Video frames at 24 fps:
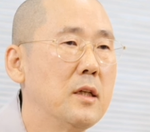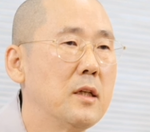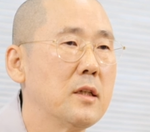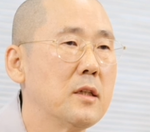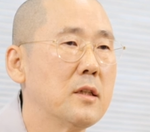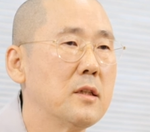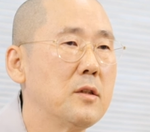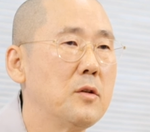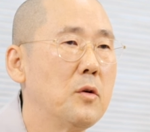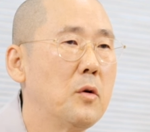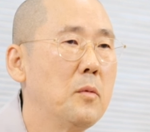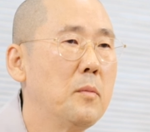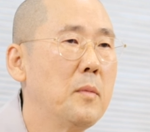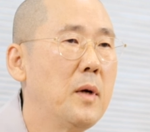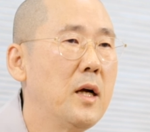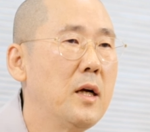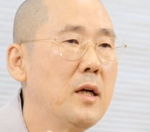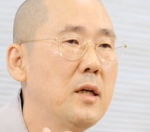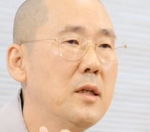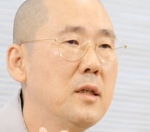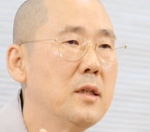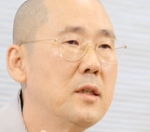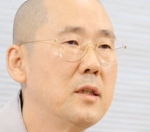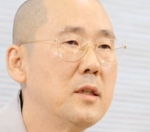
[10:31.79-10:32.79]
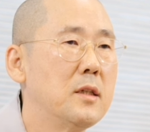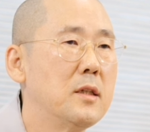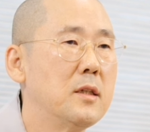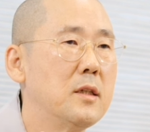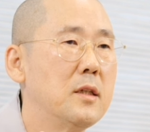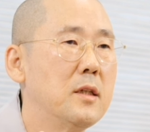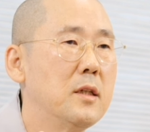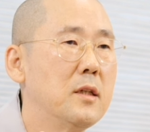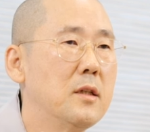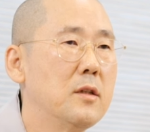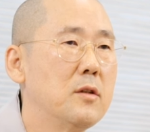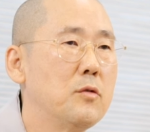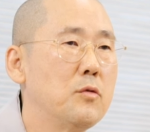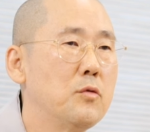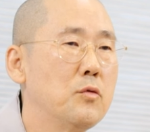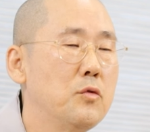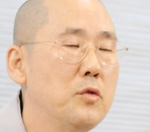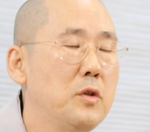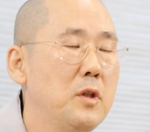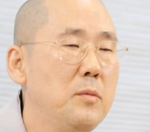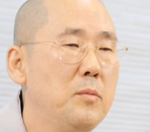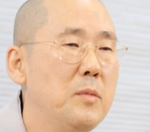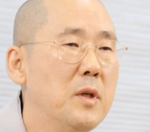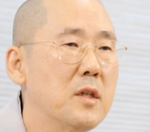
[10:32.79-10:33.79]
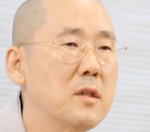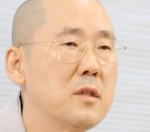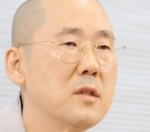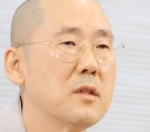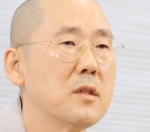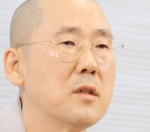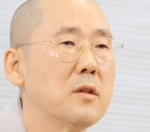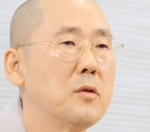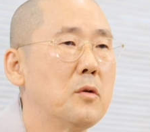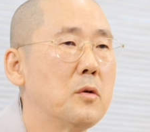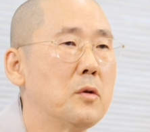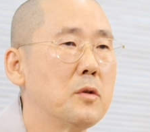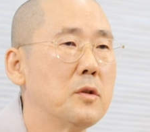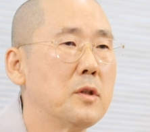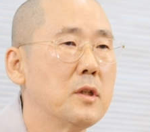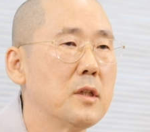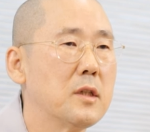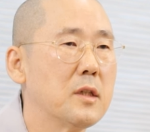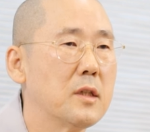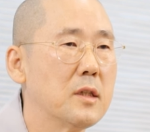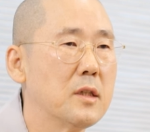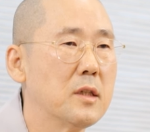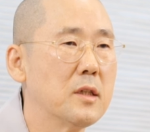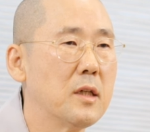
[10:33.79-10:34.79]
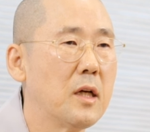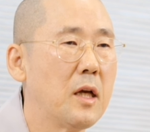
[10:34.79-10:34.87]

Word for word: 그 욕망을 누리면서 오는 그